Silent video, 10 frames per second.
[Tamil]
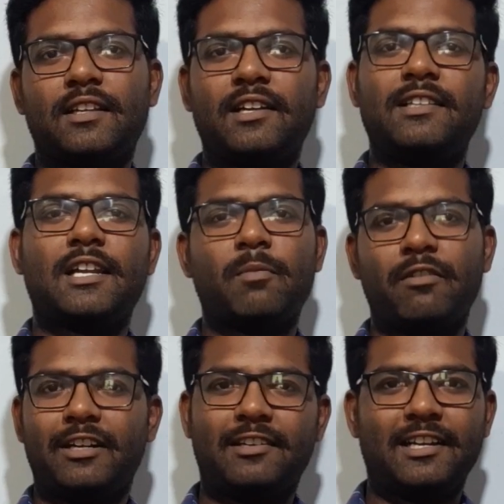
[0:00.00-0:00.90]
எளிதாக நம்ம
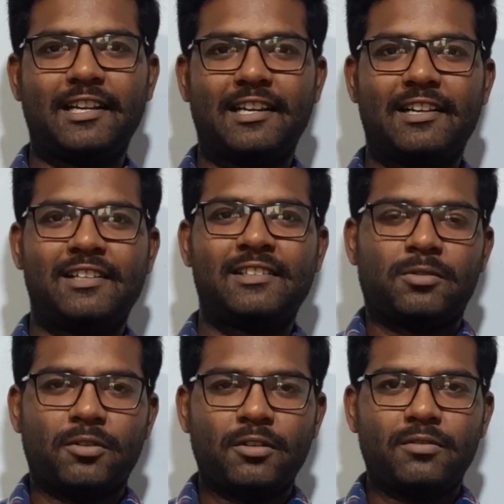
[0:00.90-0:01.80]
வெற்றி அடையலாம்
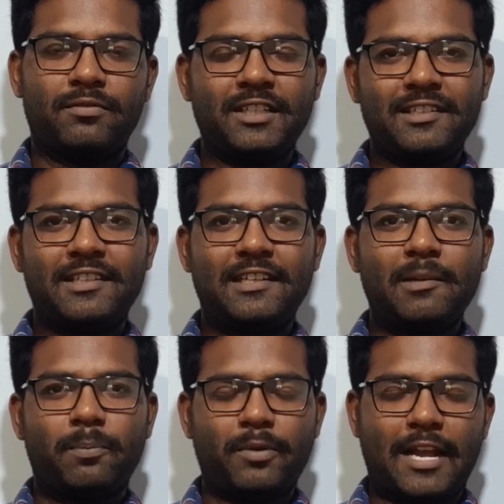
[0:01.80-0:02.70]
ஸோ வீட்டுக்கு
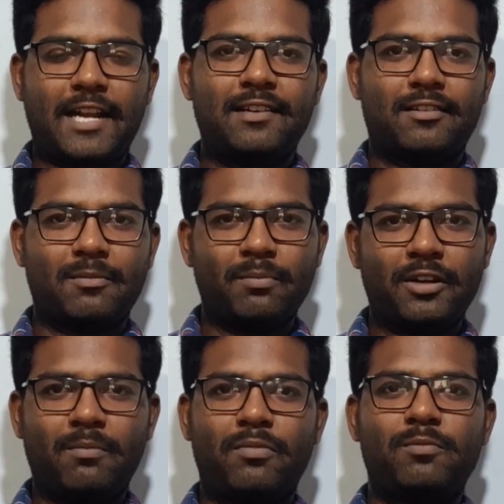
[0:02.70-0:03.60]
பிளான் ரொம்ப
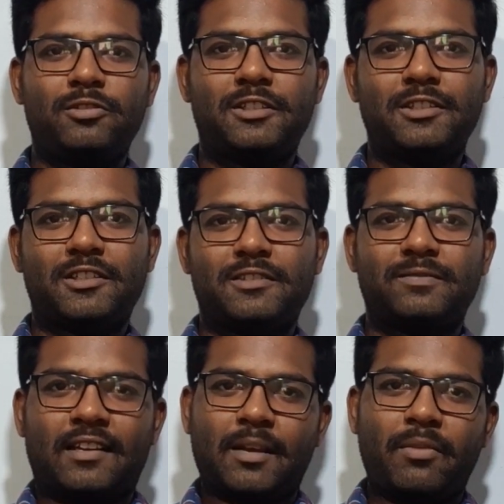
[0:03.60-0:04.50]
ரொம்ப முக்கியம்
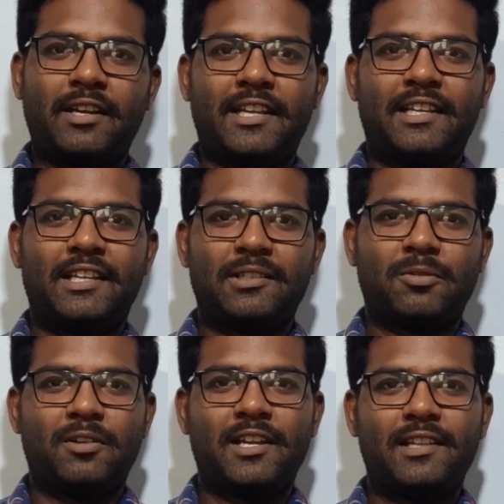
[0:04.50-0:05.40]
நம்ம இன்றைக்கி
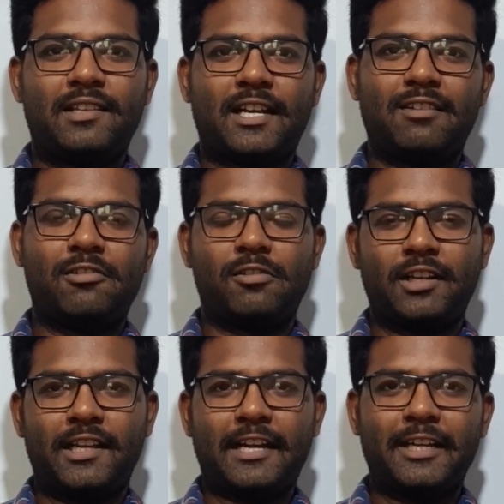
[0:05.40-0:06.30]
சொன்ன தகவல்
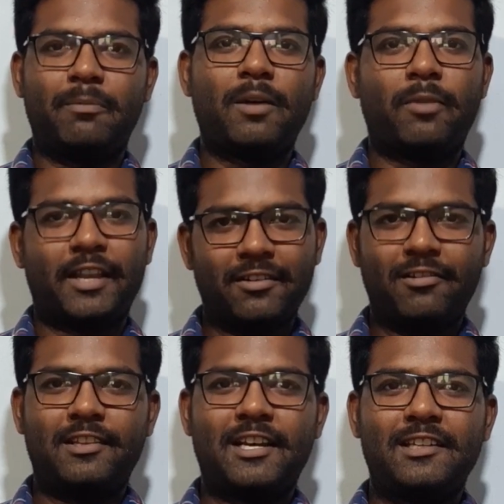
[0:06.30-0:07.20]
உங்களுக்கு கண்டிப்பாக
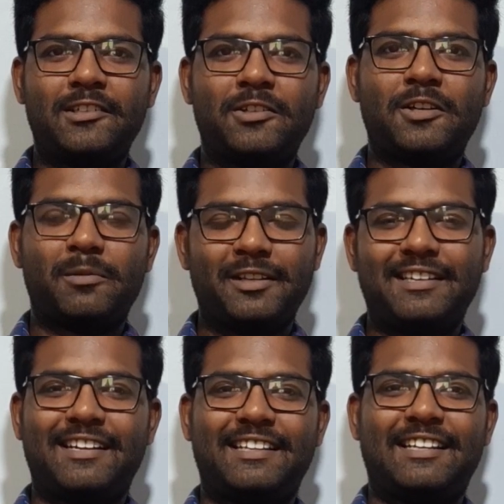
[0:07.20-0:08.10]
பயனுள்ளதாக இருக்கும்
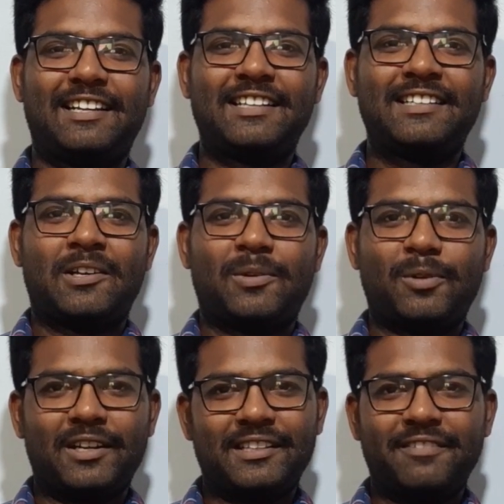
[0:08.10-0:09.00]
அப்படின்னு நினைக்கிறேன்
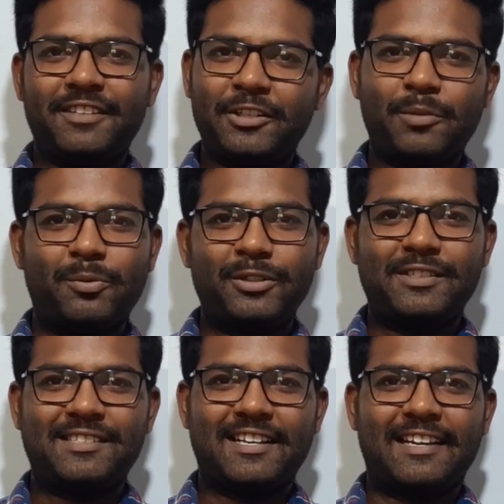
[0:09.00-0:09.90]
உங்களுக்கு இந்த வீடியோ
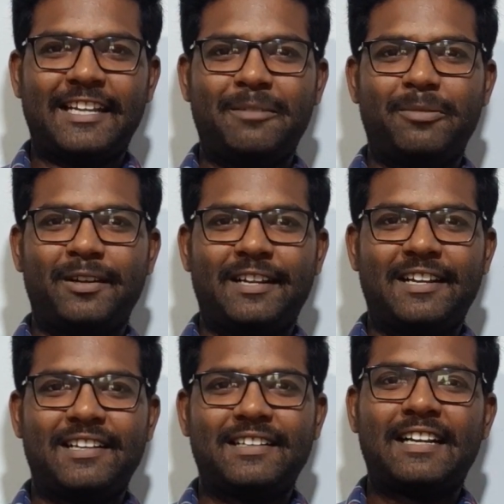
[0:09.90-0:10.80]
பிடிச்சிச்சின்னா லைக்
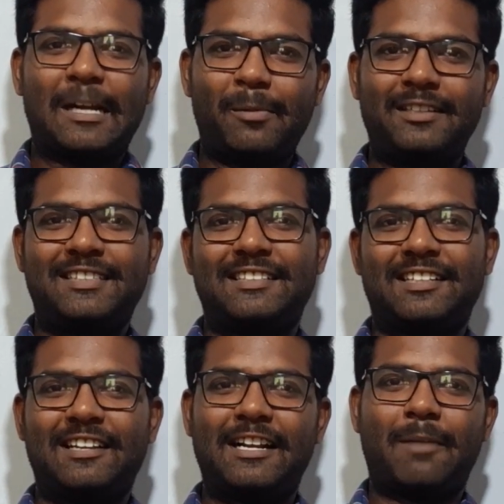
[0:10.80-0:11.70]
பண்ணுங்கள் கமெண்ட்
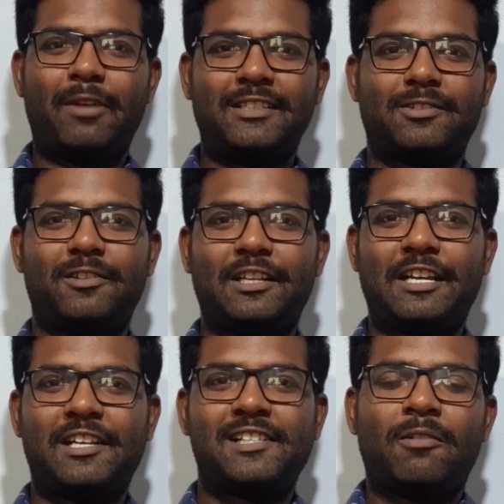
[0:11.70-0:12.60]
செக்ஷனில் கமெண்ட்
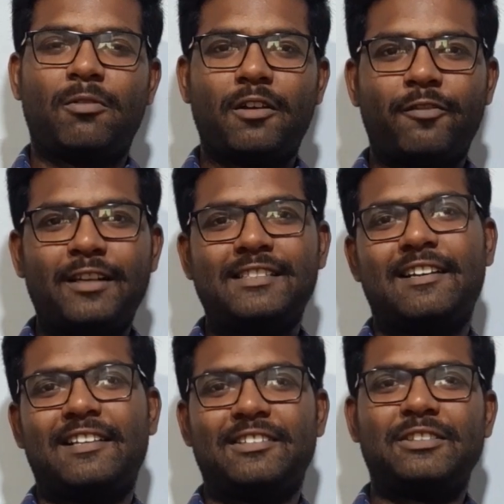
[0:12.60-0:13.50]
சொல்லுங்கள் உங்கள் ஃப்ரெண்ட்ஸ்
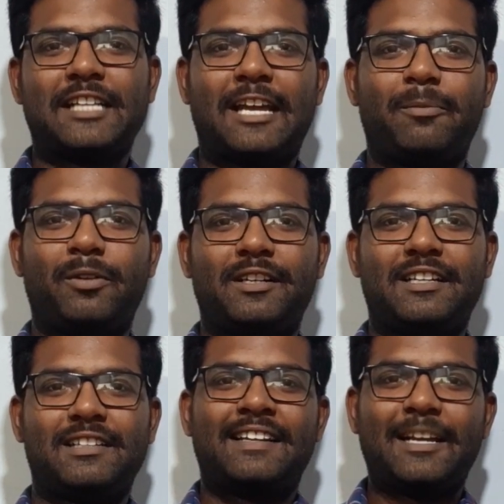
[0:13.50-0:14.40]
எல்லாத்துக்கும் ஷேர்
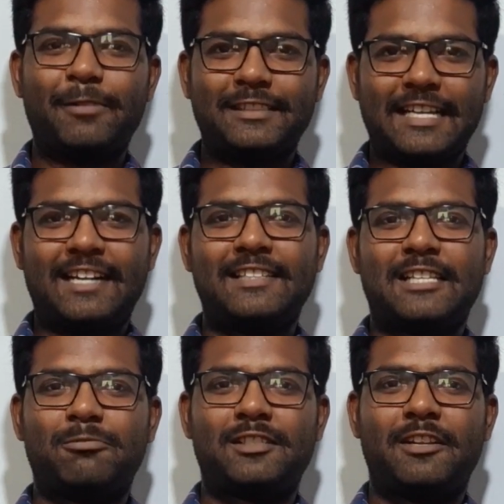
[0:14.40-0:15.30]
பண்ணுங்கள் நம்ம சேனலை
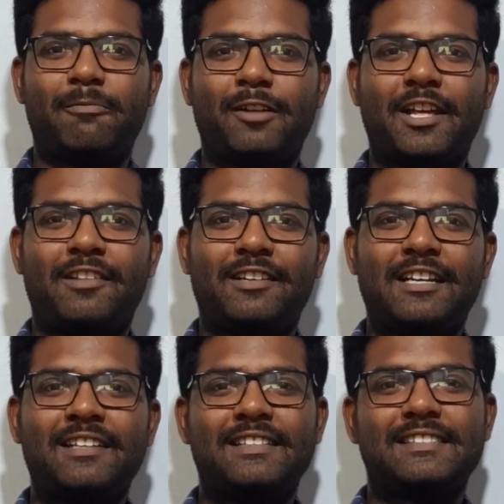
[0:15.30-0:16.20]
சப்ஸ்கிரைப்
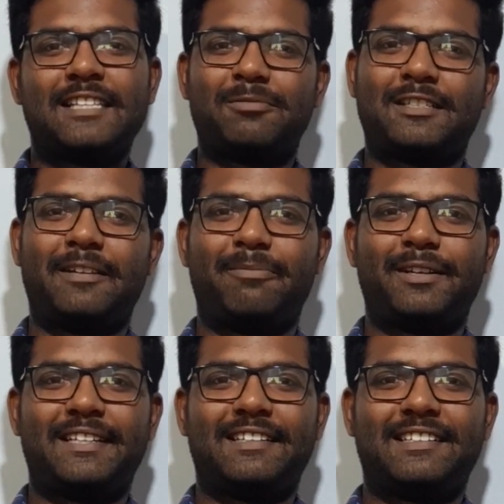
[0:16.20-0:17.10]
பண்ணாதவங்க சப்ஸ்கிரைப்
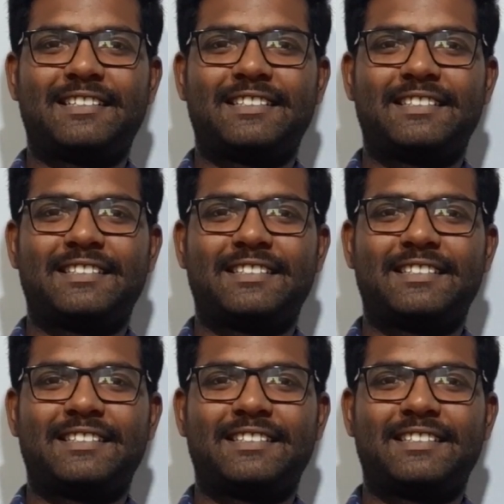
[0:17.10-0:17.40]
பண்ணிக்கோங்க